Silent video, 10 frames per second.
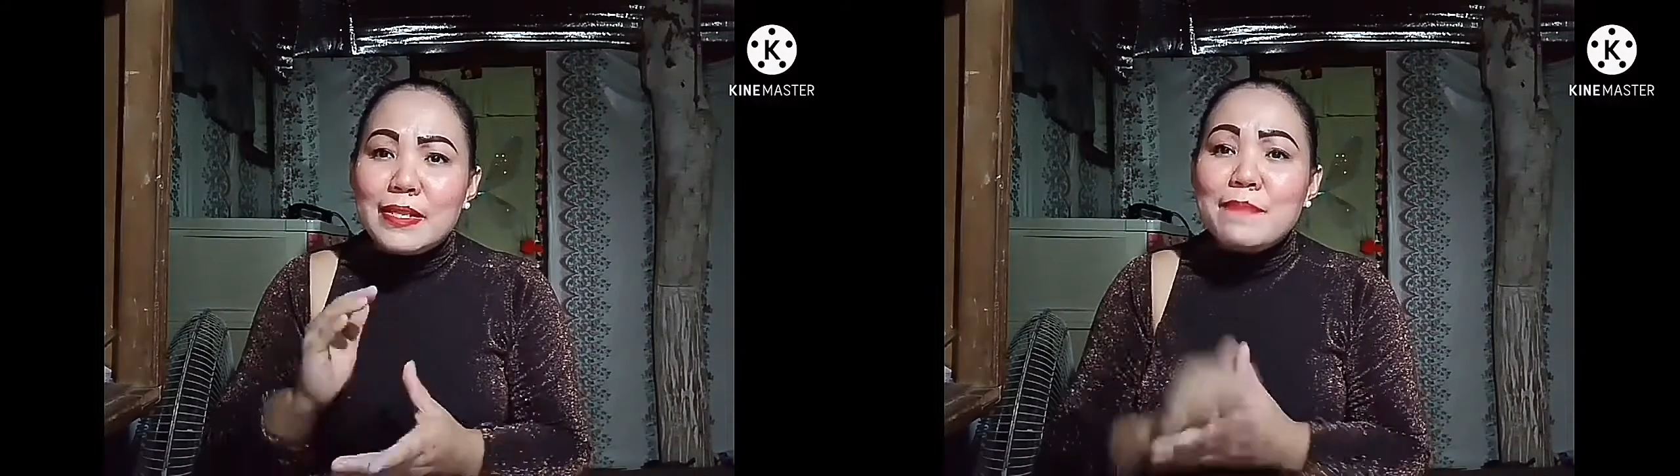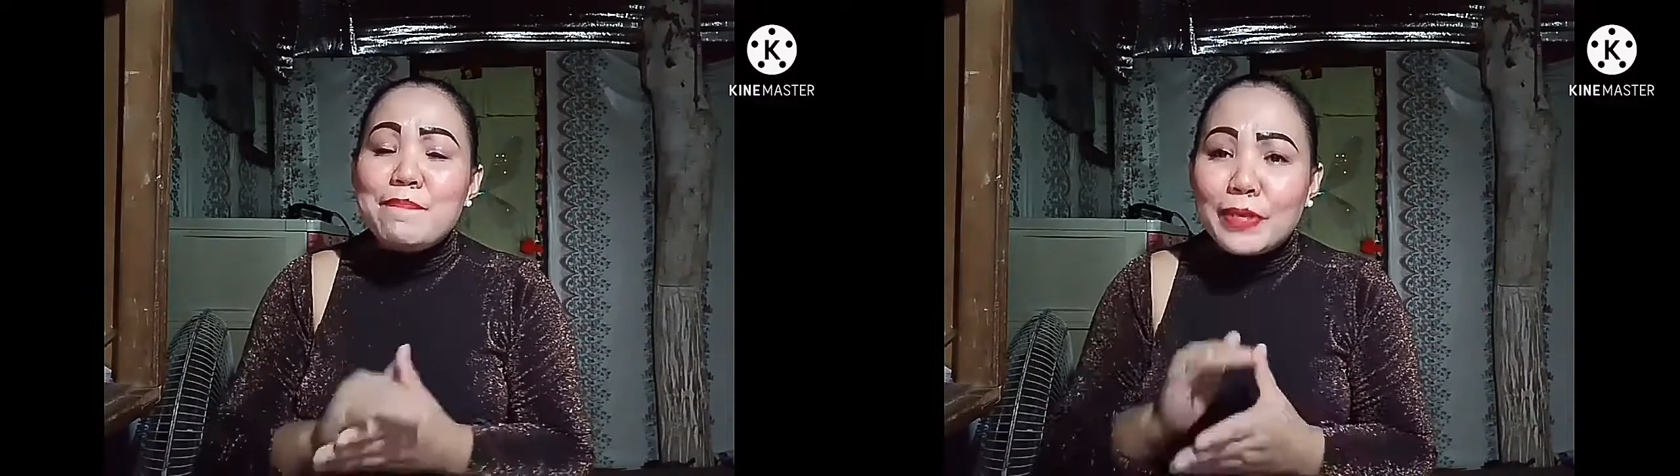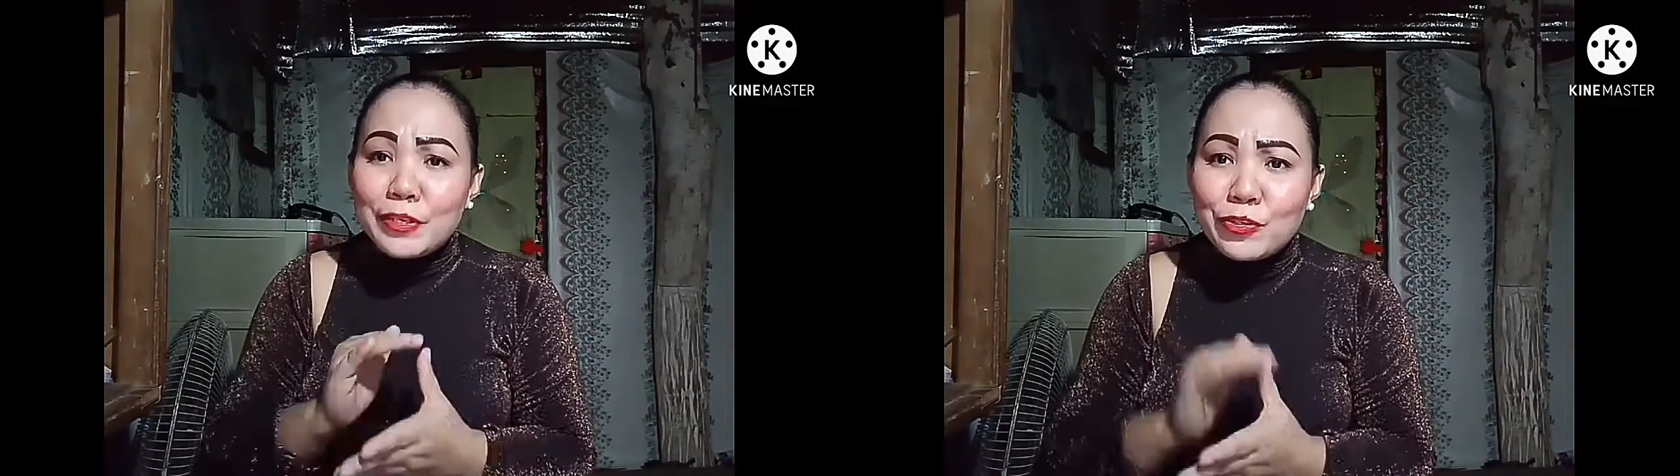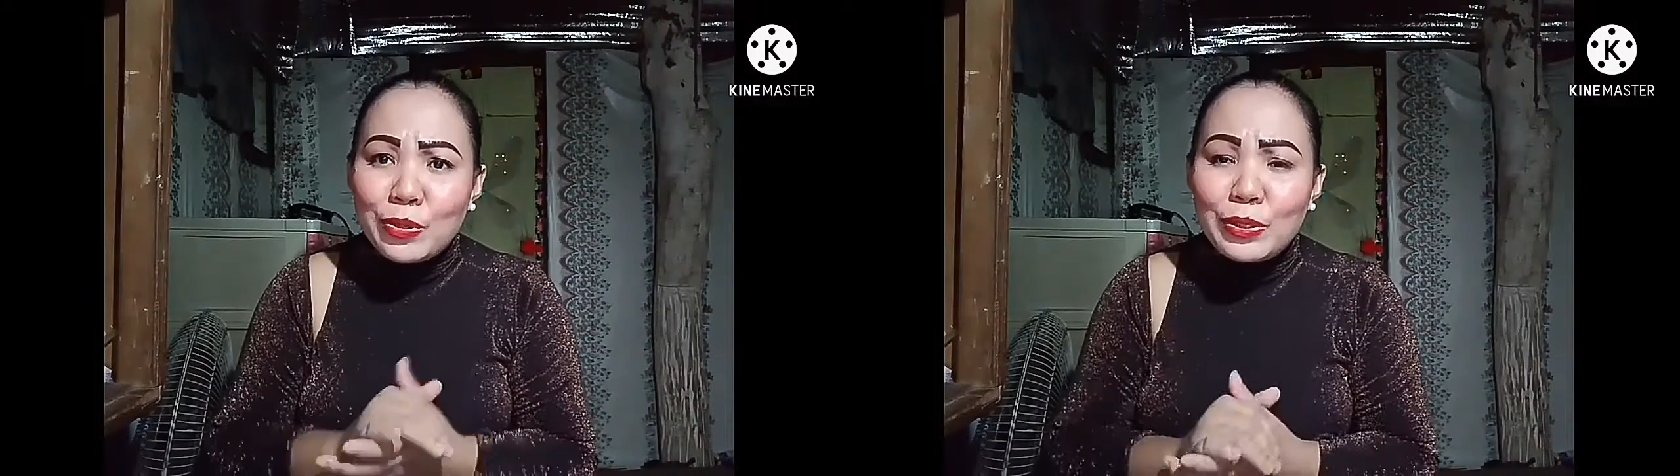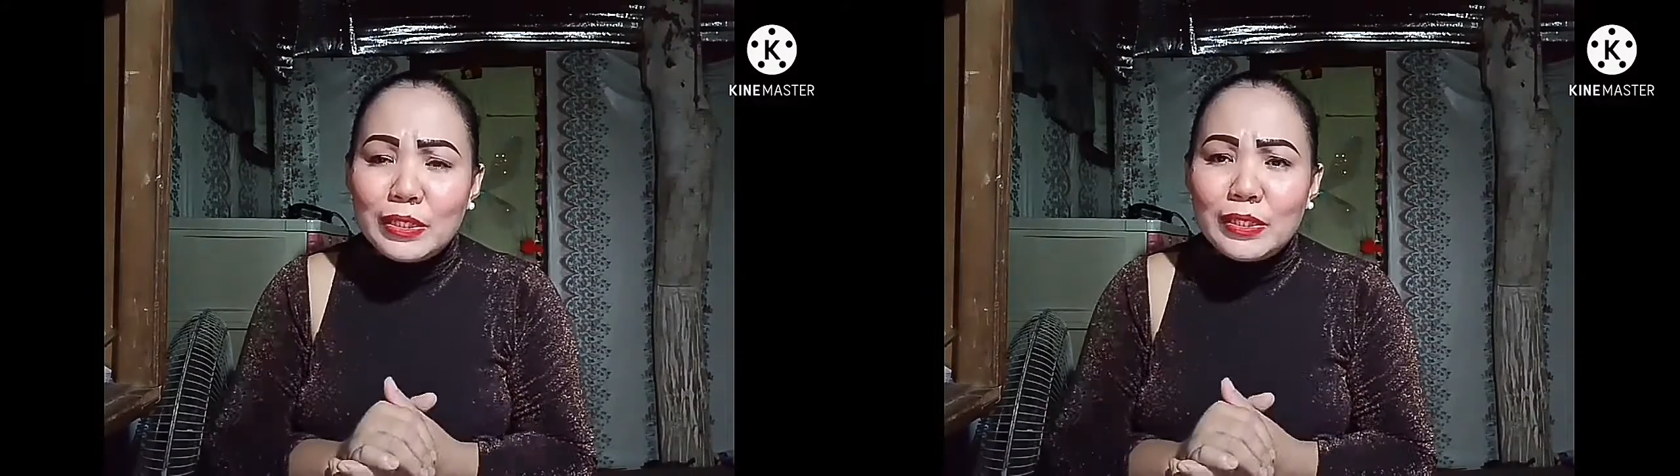
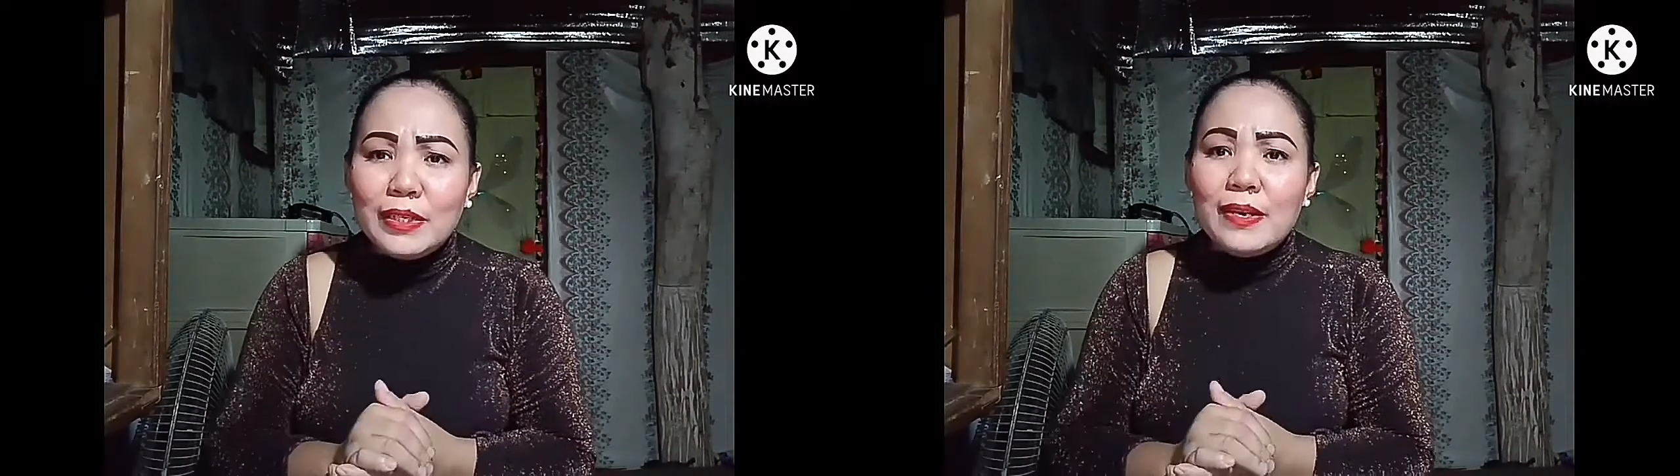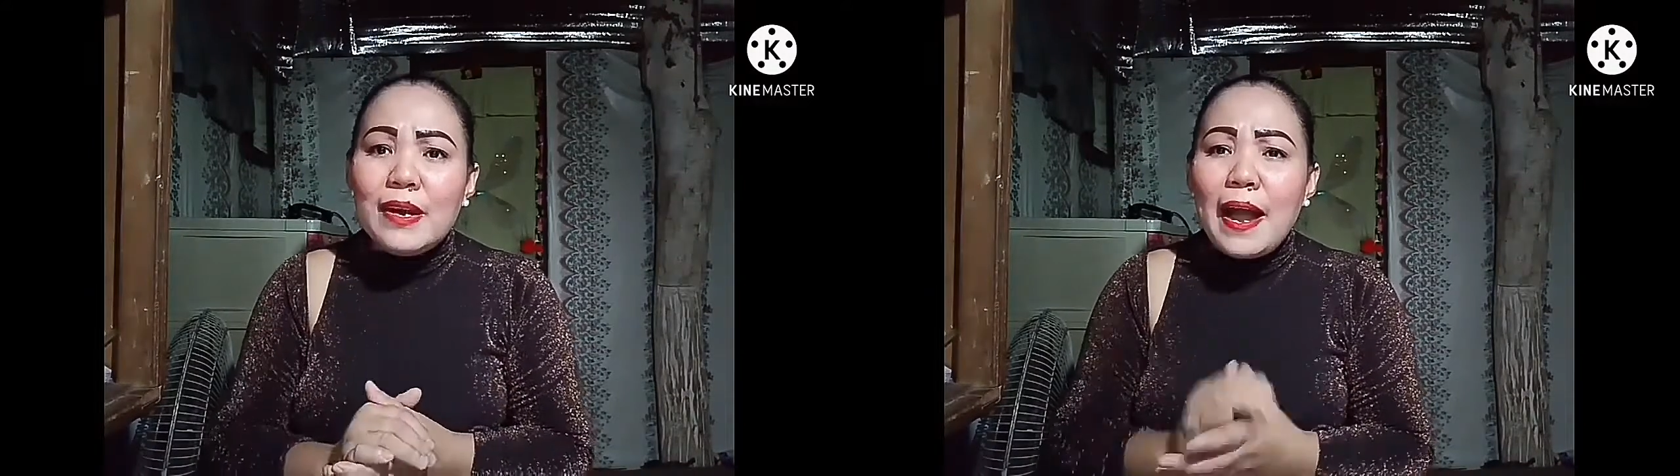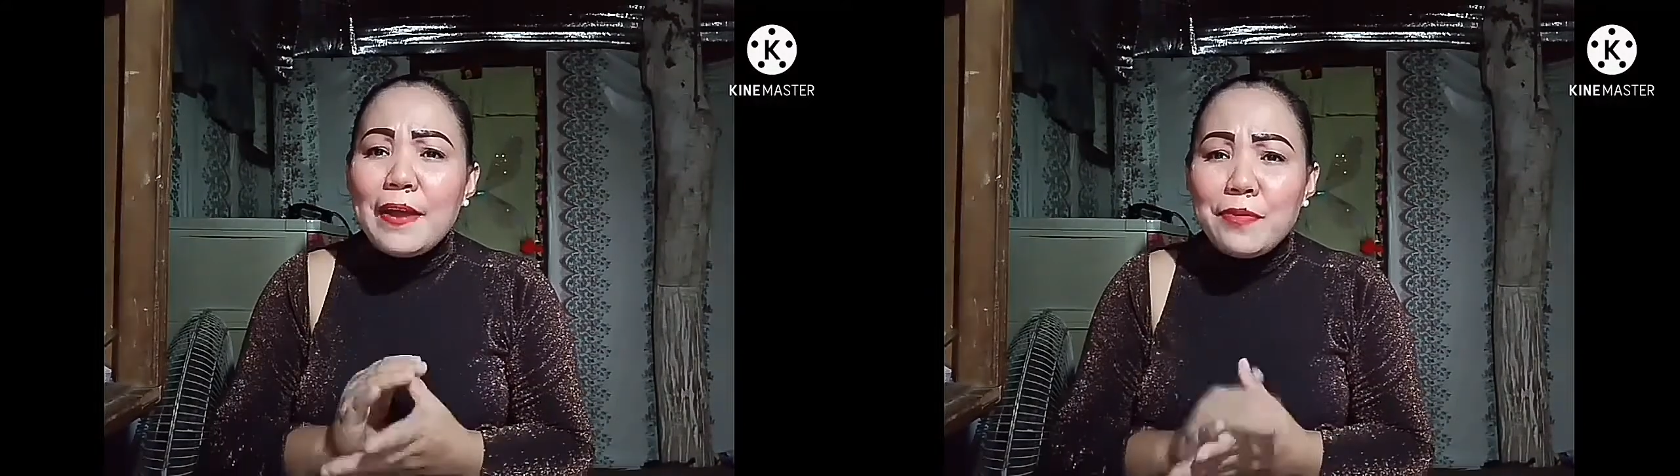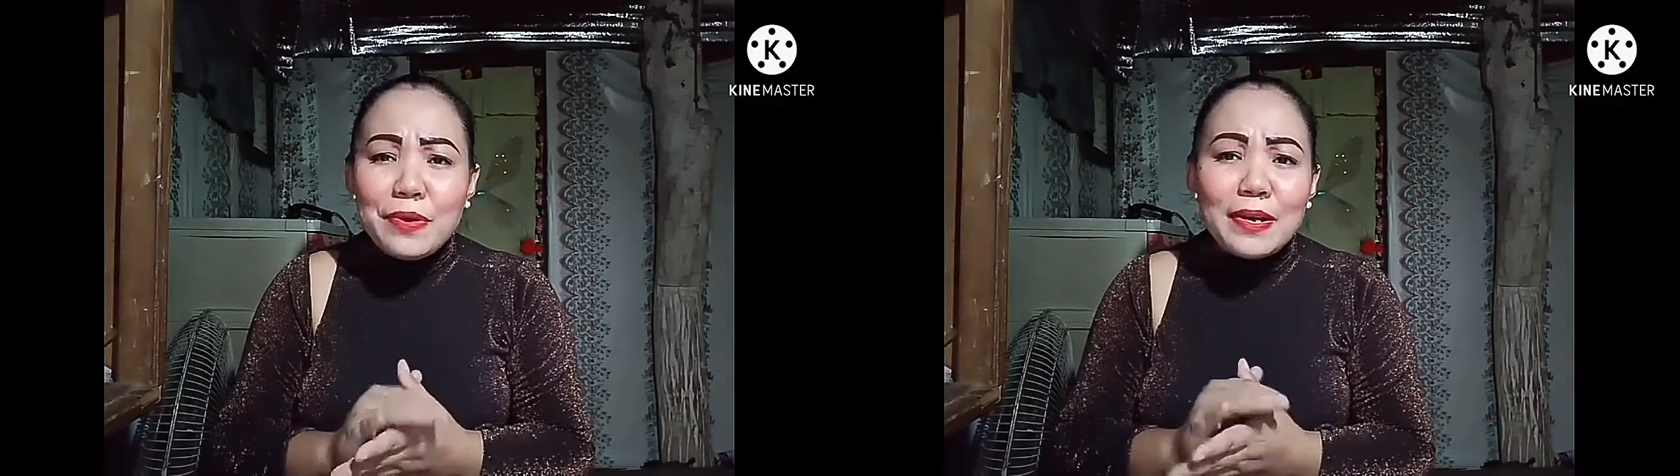depression. Ano